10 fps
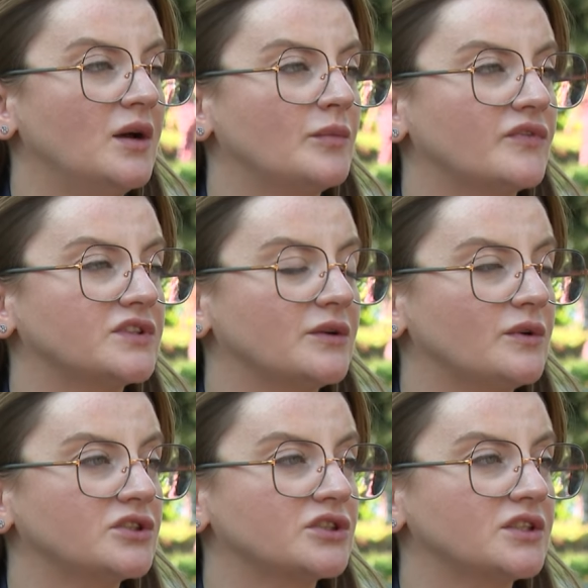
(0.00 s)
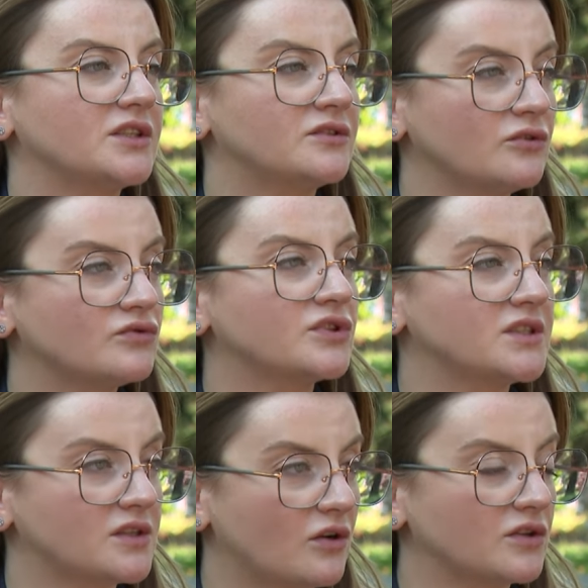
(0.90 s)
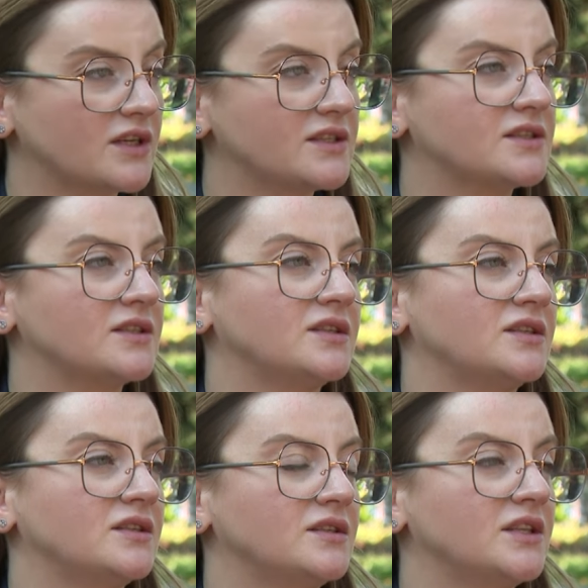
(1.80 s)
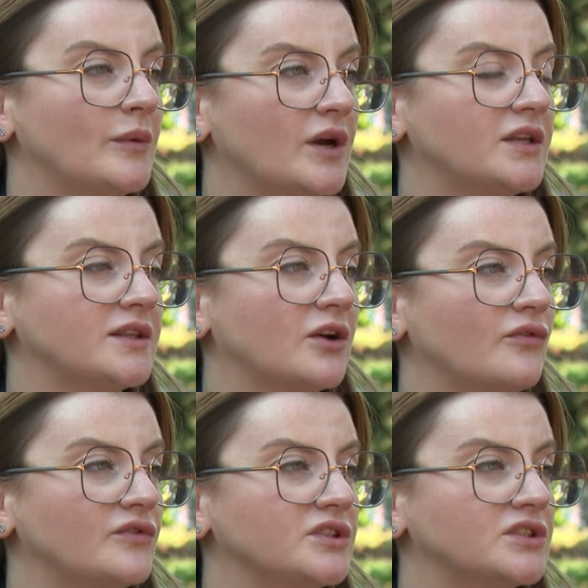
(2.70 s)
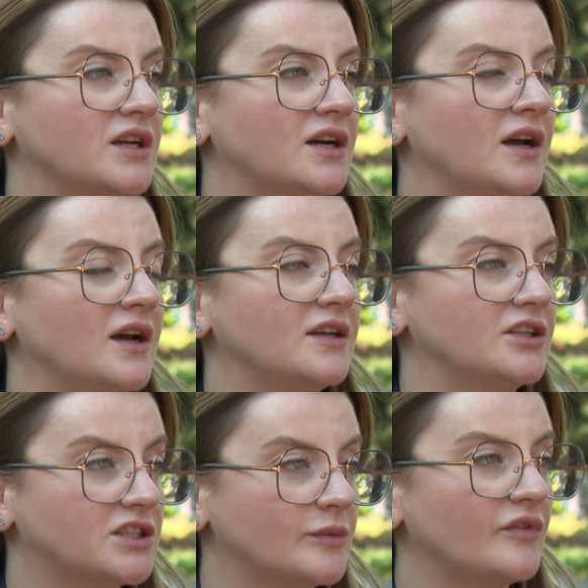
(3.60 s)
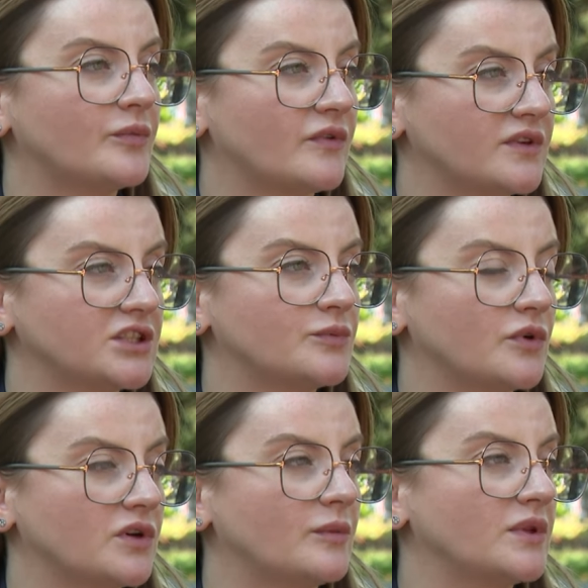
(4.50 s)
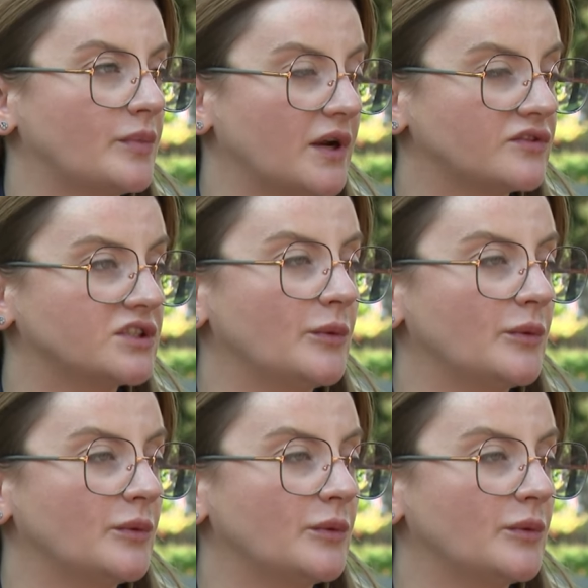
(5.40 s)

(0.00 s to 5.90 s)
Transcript: powiedziała, że to już jest koniec i nie ma innego wyjścia i trzeba wprowadzać program naprawczy.